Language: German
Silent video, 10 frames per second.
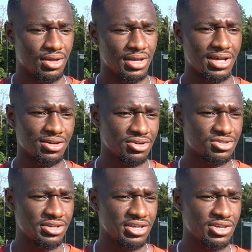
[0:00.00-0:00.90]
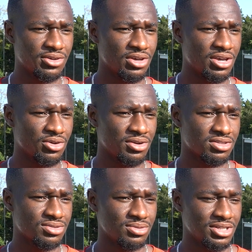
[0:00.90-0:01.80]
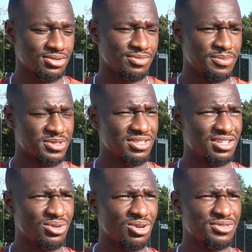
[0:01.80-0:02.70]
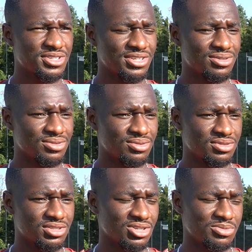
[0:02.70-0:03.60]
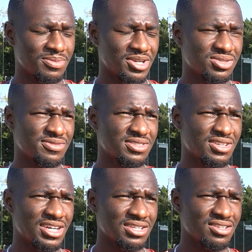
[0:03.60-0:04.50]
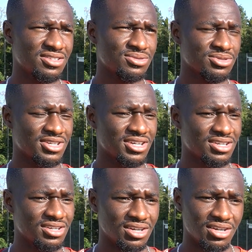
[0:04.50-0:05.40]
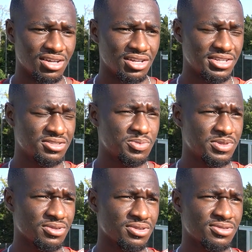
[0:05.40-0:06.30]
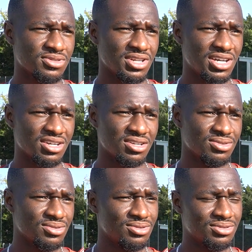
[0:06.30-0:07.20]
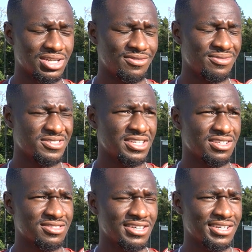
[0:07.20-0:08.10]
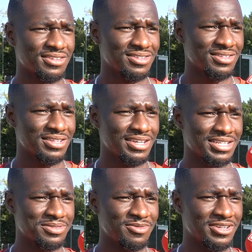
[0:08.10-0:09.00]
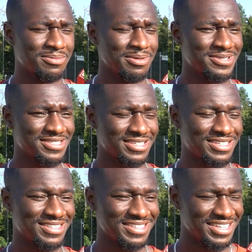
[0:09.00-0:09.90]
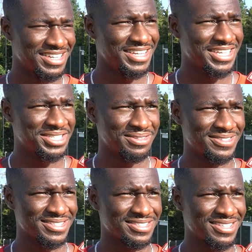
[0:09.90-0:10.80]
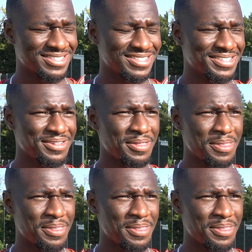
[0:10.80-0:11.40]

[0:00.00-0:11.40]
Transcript: Ja, Rückschläge äh, gehören dazu. Also wir müssen da nur aufstehen und ich glaube, die Mannschaft ist charakterlich zu stark, nächstes Spiel zurückzuschlagen und da wollen wir es jedem zeigen, der jetzt vielleicht mal ein bisschen Negatives gesagt hat.